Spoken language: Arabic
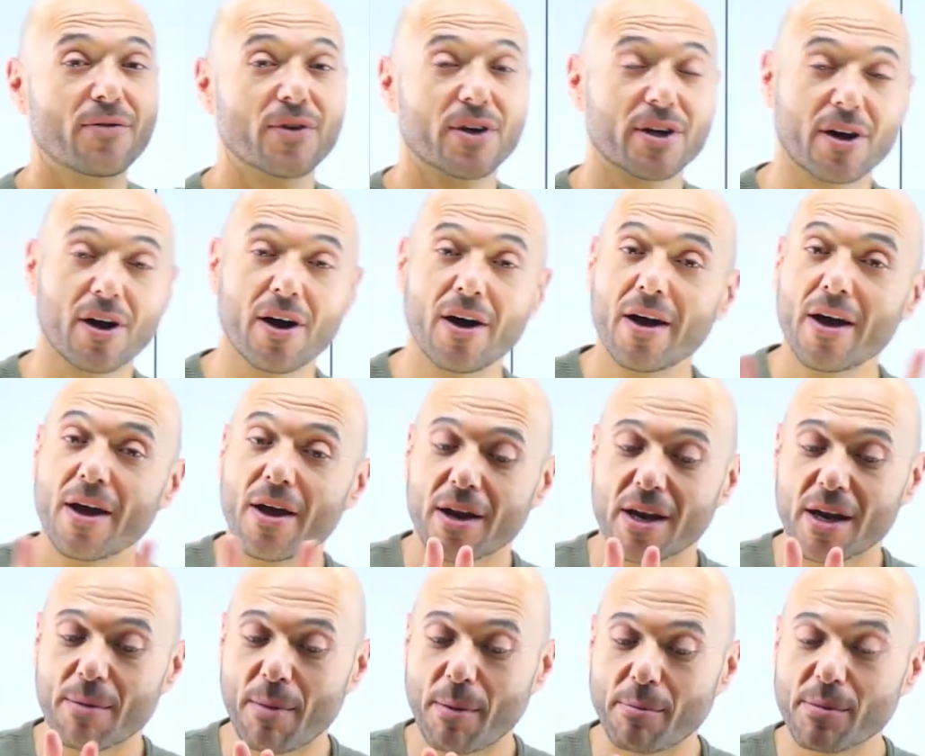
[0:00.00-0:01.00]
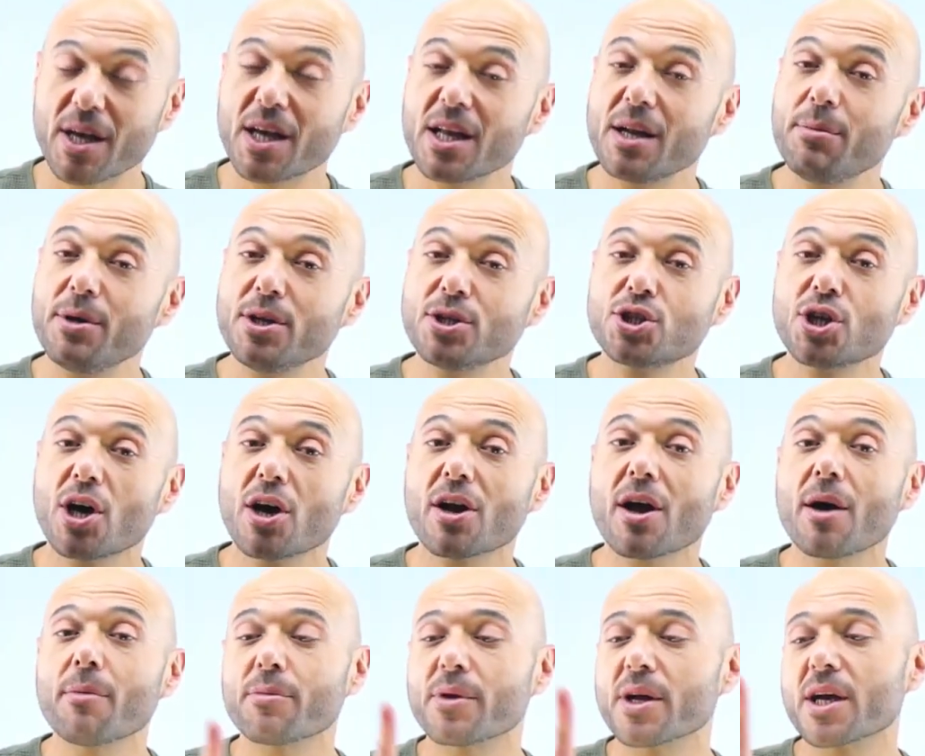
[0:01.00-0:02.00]
فكره لما بنقلب الاشاره
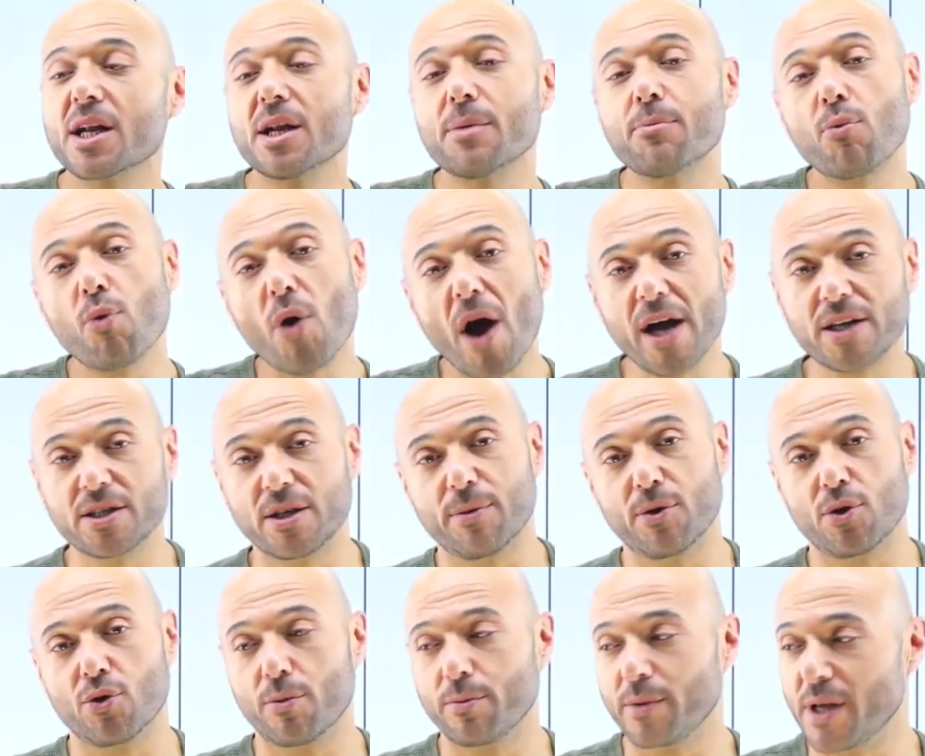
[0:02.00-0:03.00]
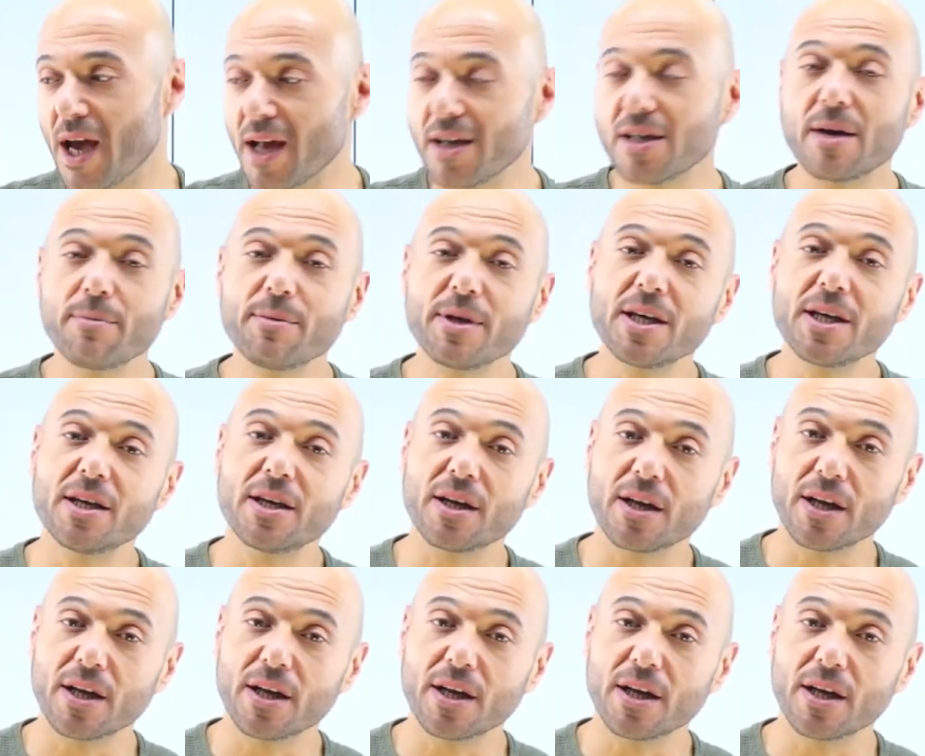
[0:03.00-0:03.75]
بنقلب واحده منهم يا اليمين